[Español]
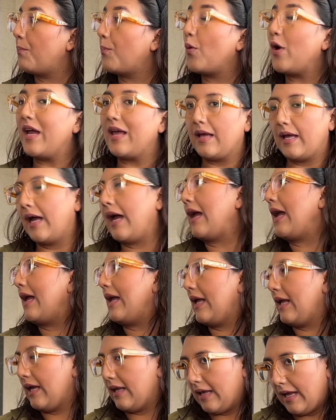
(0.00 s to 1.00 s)
Pues,
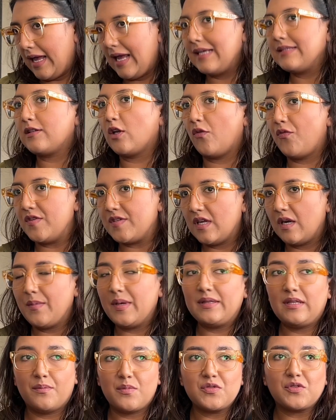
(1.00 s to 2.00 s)

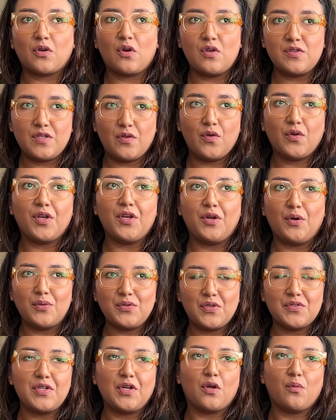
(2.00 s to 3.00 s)
Extraoficialmente hemos conocido que
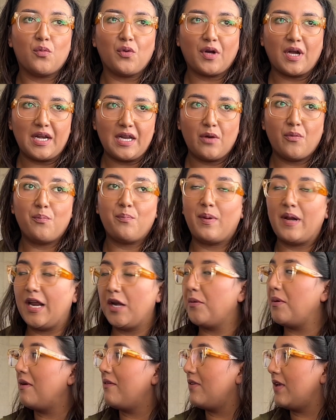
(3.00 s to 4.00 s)
incluso se convocaría un
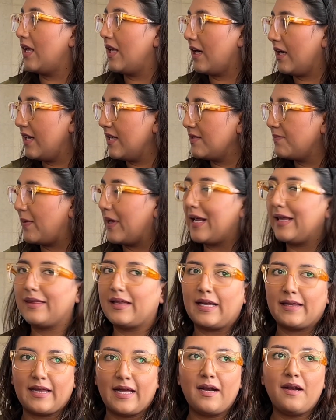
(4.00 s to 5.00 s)
pleno el viernes para
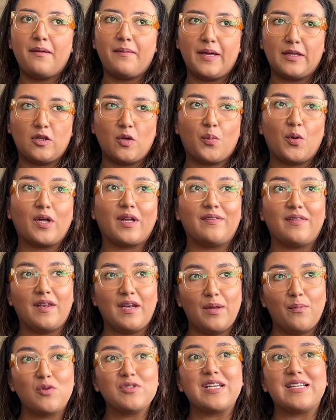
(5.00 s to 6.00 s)
tratar el veto porque
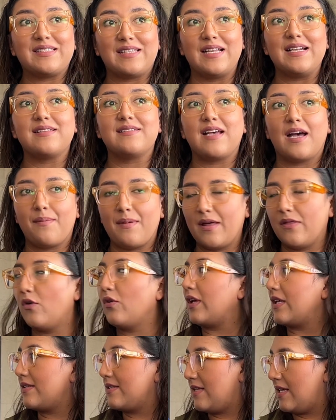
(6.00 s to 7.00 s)
tenemos hasta el
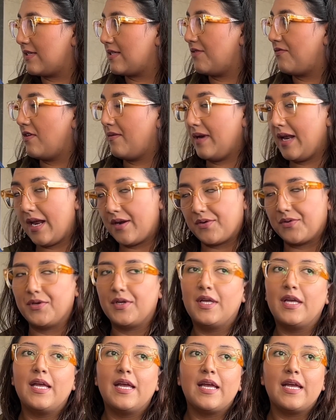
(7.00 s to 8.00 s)
sábado, que es 10 de febrero.
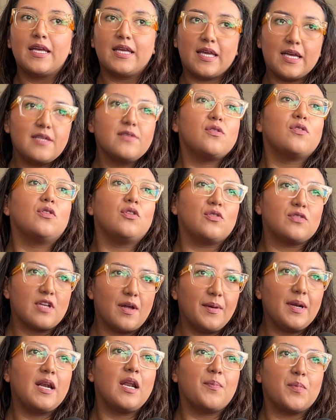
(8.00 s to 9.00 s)
Y eso nos
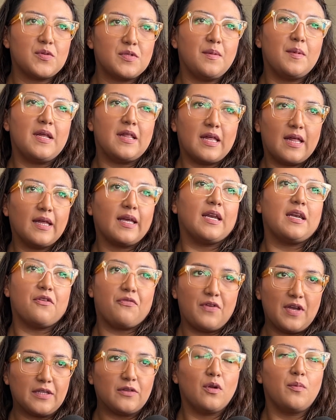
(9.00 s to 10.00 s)
abre la posibilidad de que en
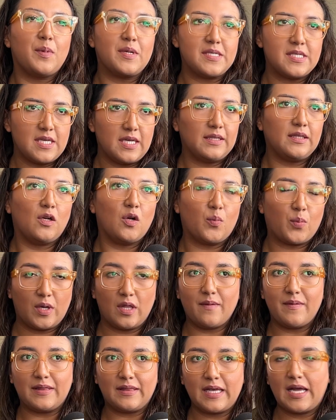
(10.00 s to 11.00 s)
efecto el presidente lo
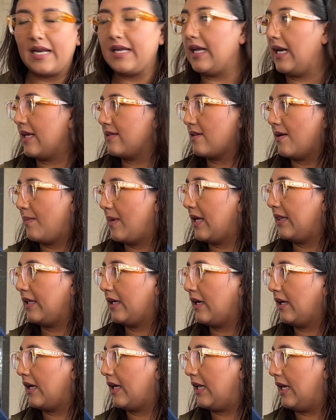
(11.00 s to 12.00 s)
pueda vetar y la Asamblea
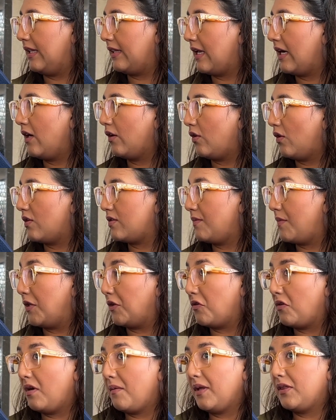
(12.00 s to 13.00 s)
tenga que agilitar el
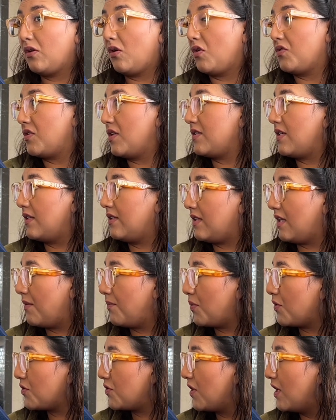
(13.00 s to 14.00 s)
conocimiento del veto. No sé si en
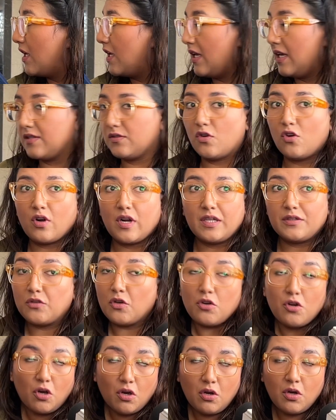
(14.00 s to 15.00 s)
tiempos es
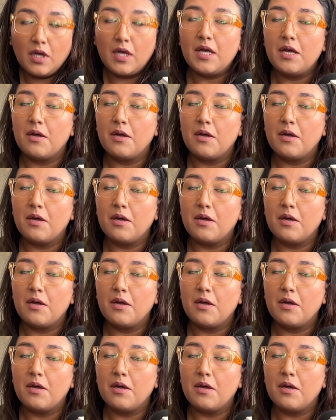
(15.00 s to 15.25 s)
correcto o no,